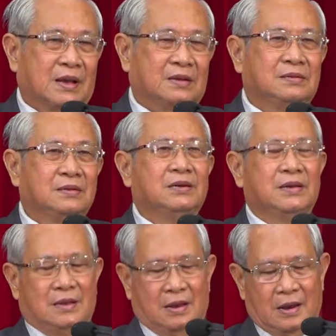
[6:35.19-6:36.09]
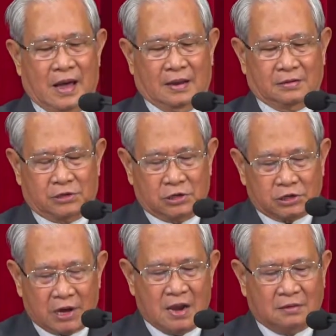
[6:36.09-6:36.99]
các ngươi là
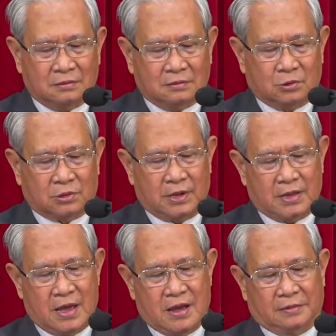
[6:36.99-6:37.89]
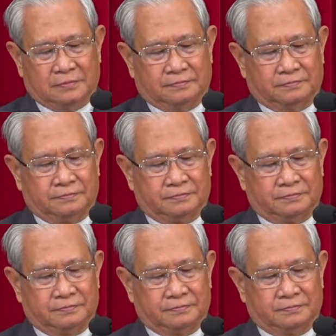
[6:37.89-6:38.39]
sự sáng của thế gian.